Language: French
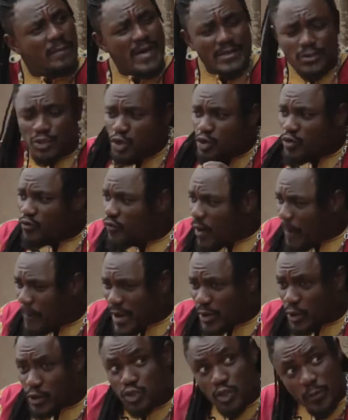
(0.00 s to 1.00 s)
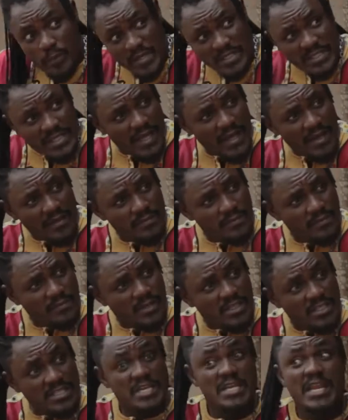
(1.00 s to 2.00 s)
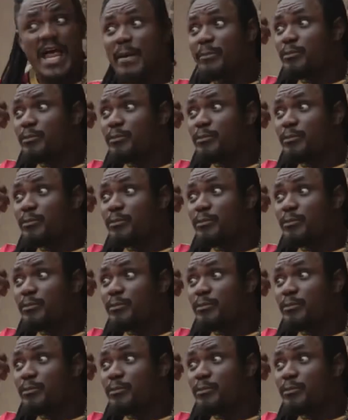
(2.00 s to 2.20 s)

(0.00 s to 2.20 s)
Mais tu ne vois pas que ce petit-là, s'il